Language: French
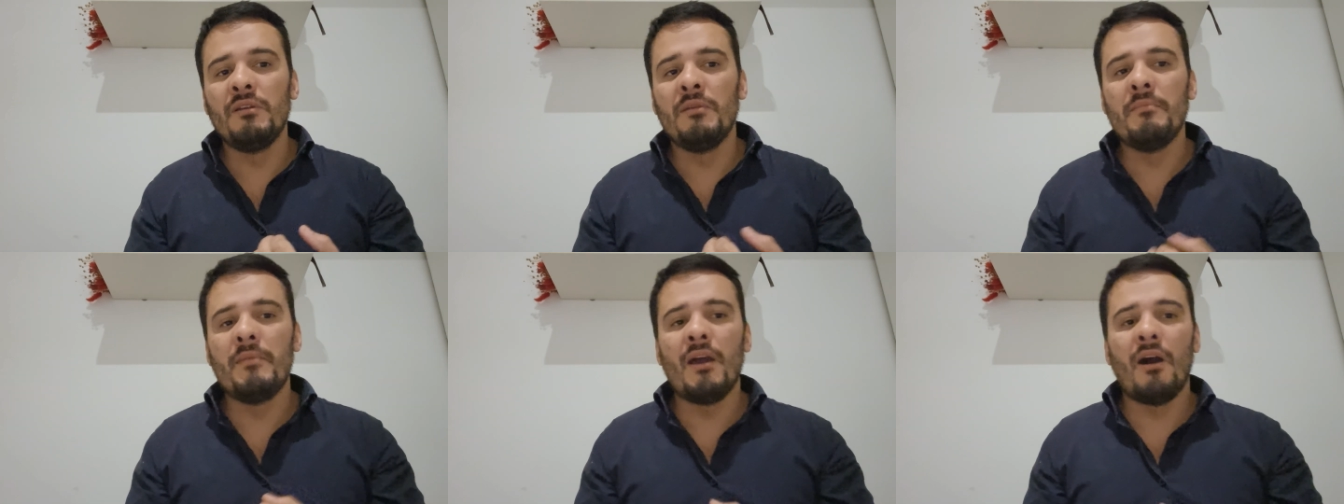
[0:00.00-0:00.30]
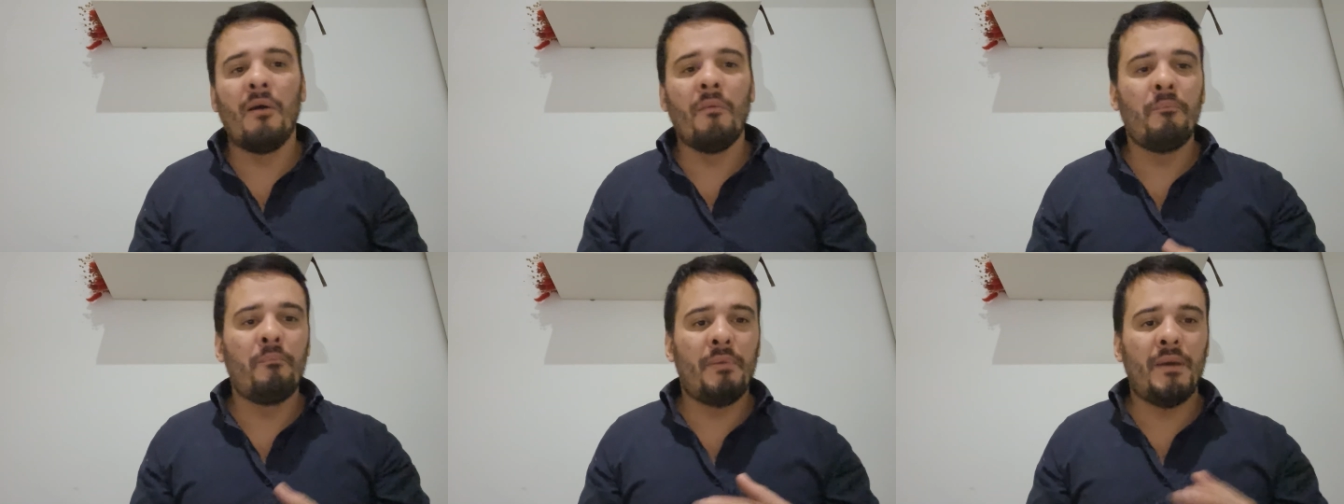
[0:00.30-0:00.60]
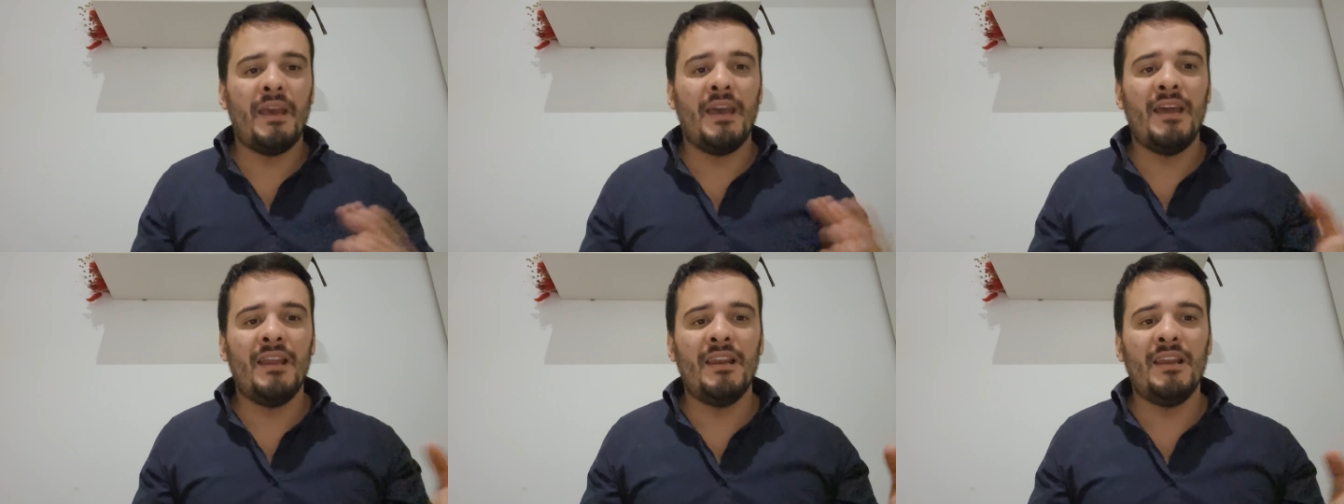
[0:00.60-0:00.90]
il met en
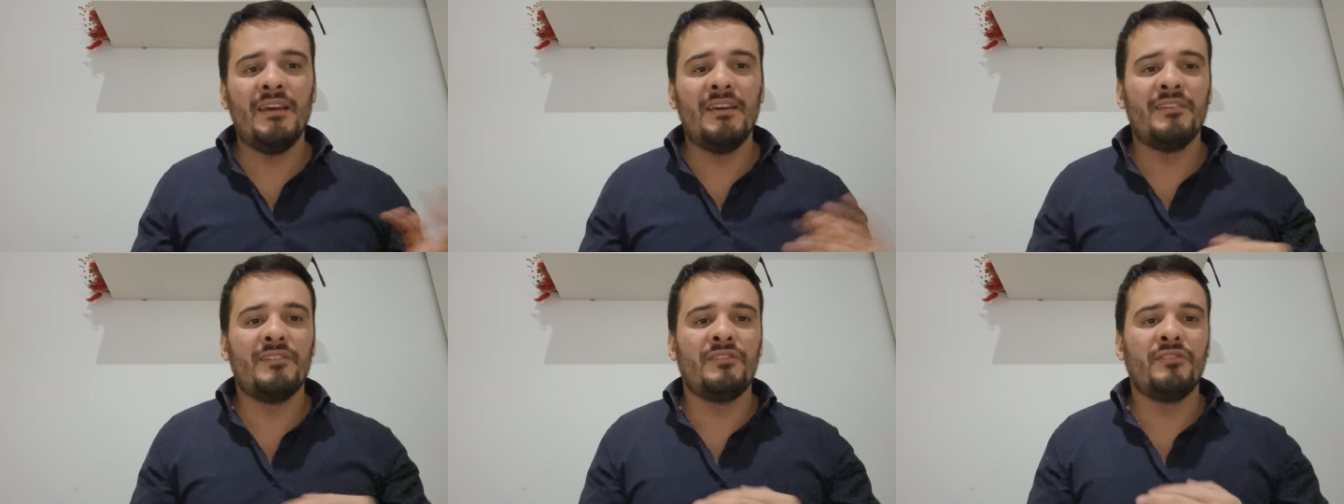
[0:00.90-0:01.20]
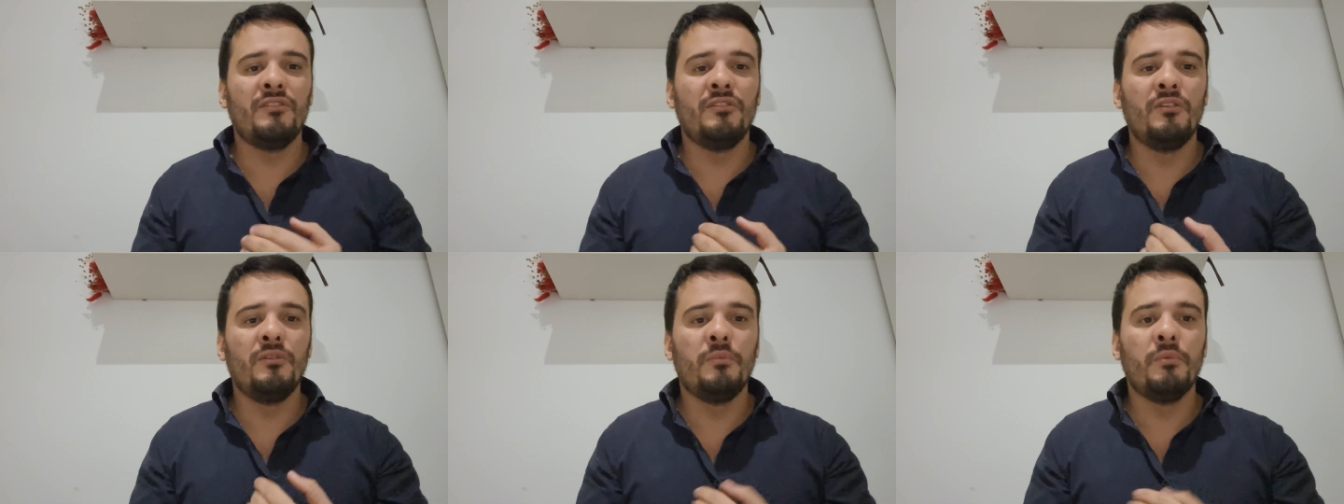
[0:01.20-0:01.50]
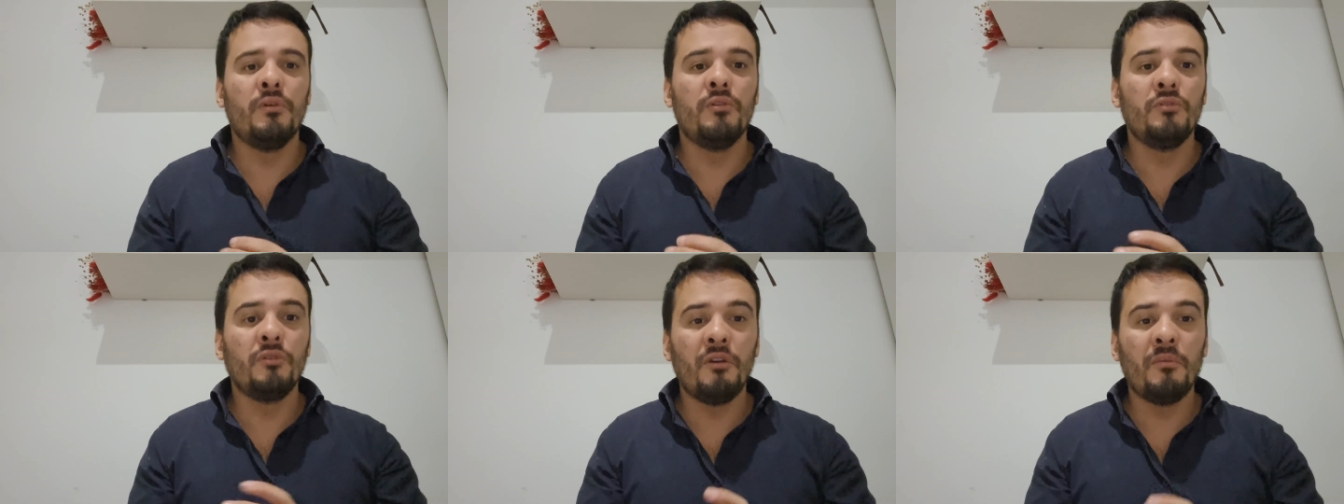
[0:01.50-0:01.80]
PLS euh,
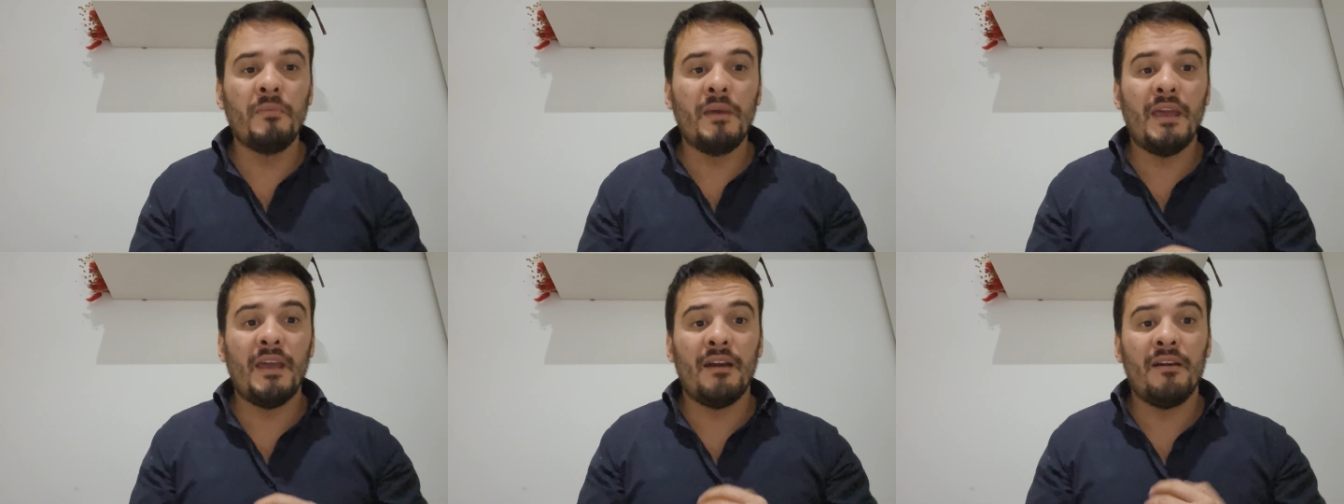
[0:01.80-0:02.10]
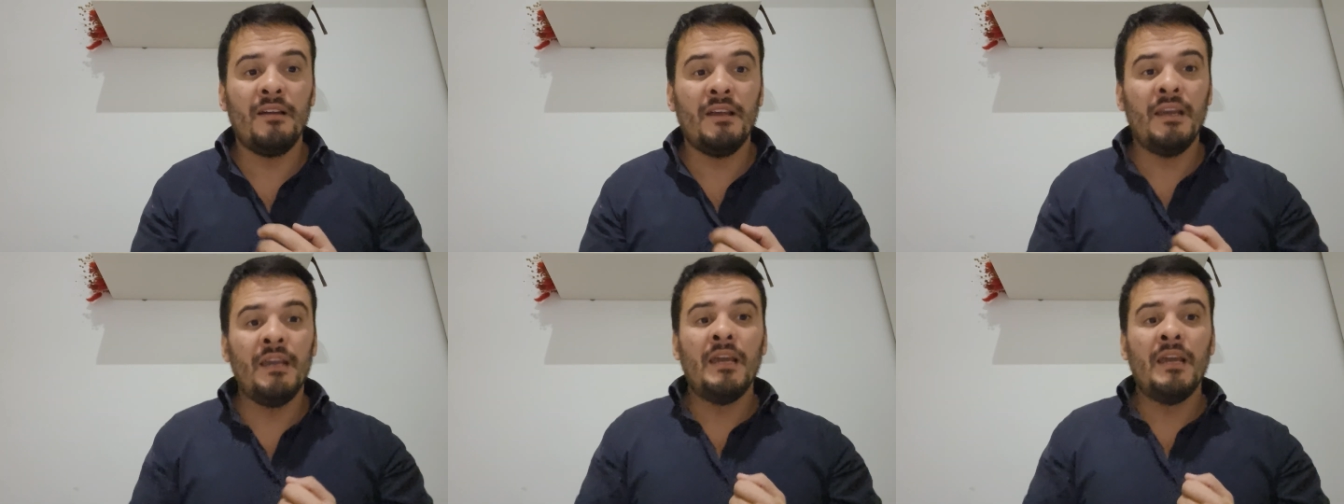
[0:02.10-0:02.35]
Bruno Le Maire.